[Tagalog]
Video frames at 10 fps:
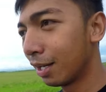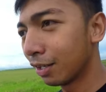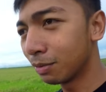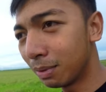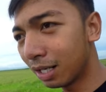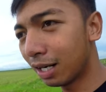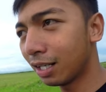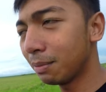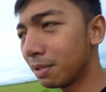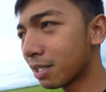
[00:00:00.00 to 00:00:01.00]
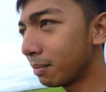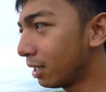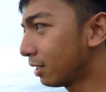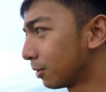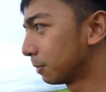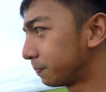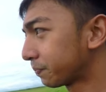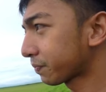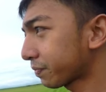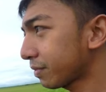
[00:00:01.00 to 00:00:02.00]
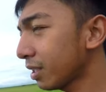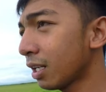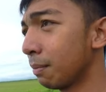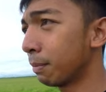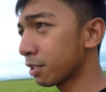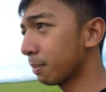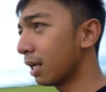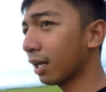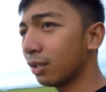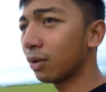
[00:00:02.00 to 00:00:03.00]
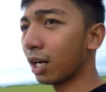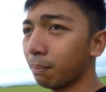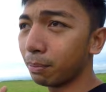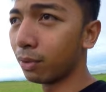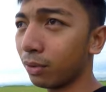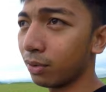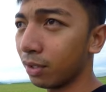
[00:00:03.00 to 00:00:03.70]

kumbaga ang ibig sabihin noon mas malaki yung carb mo